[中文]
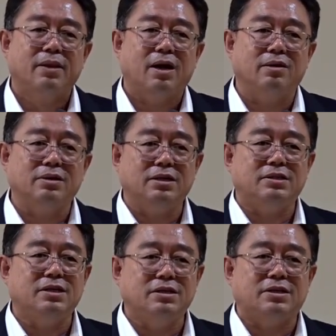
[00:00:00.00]
好，你
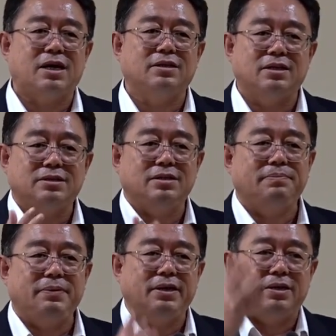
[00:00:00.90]
姓张的、
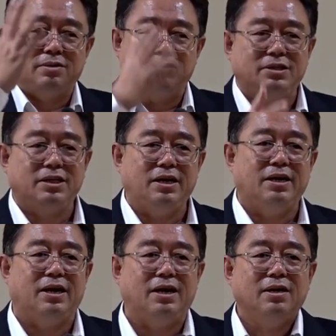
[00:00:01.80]
姓毕的都清
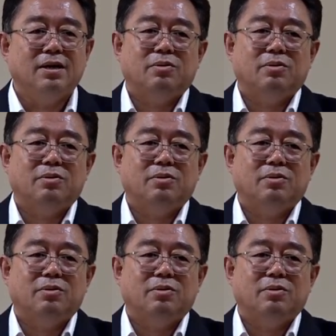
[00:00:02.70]
理了，